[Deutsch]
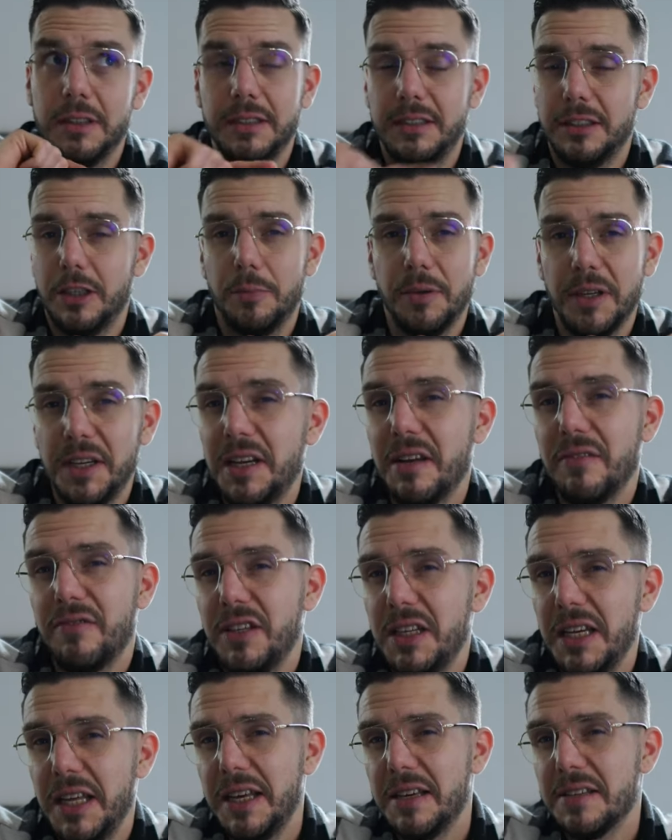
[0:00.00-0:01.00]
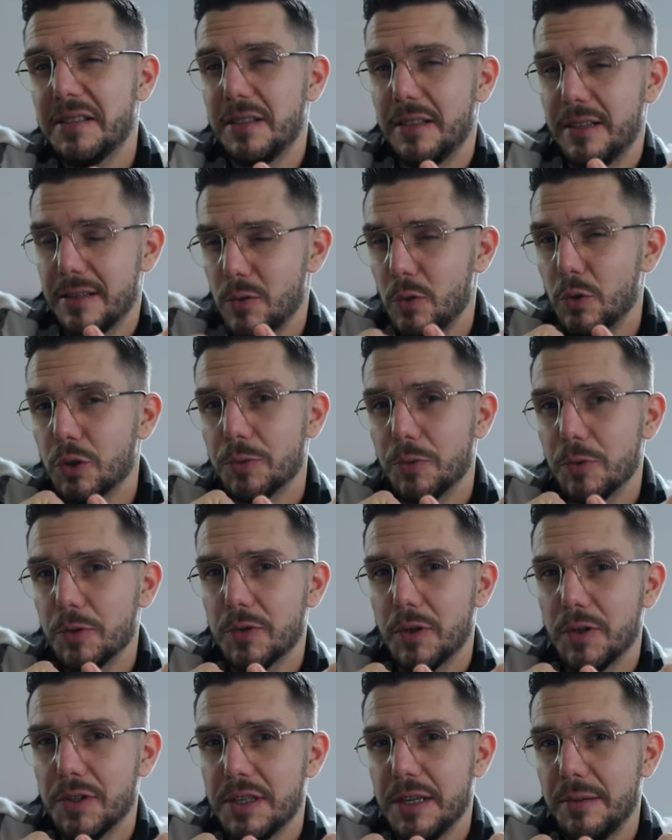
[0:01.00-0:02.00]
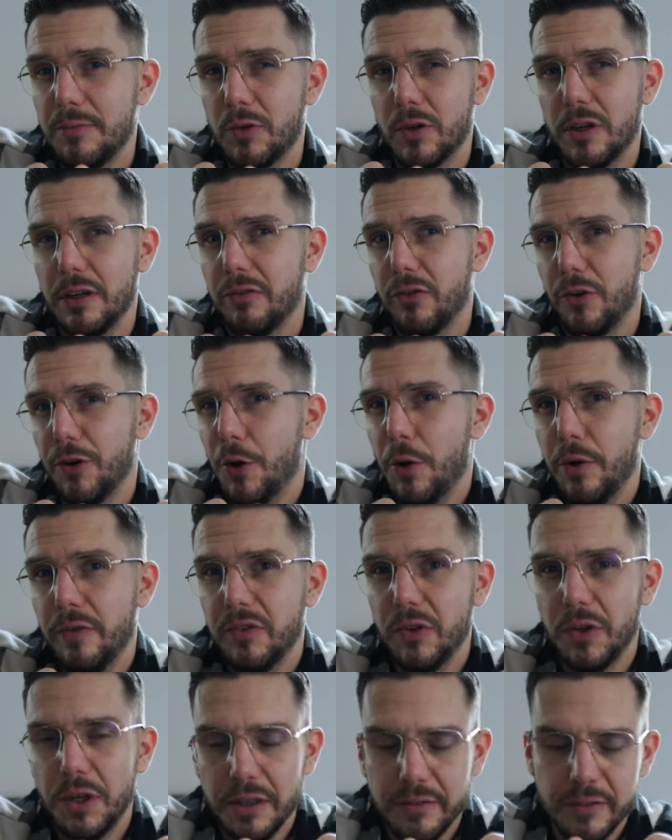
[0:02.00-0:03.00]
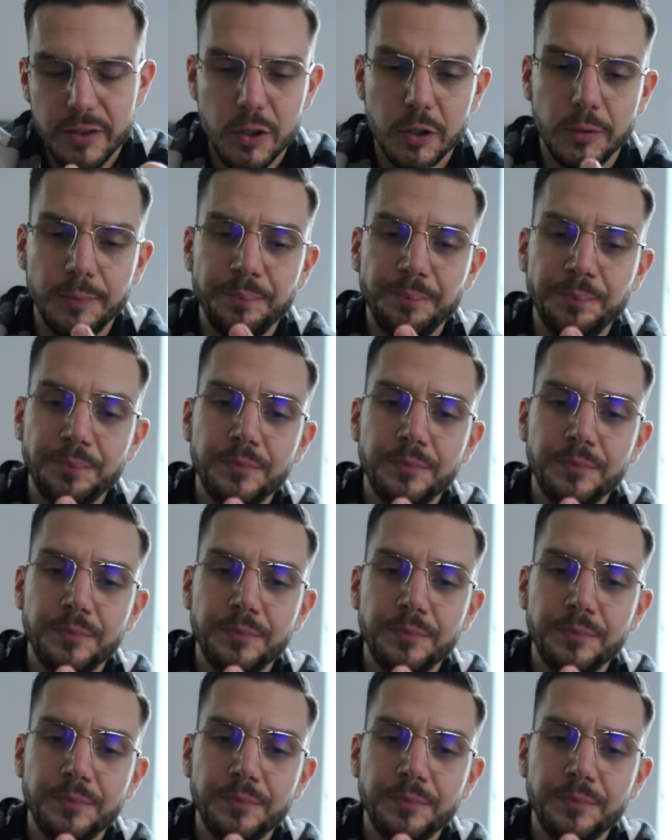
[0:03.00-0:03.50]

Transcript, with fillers: ich glaube, Rinderfilet ist das Ursprungskonzept oder von der Hüfte oder irgendwie so,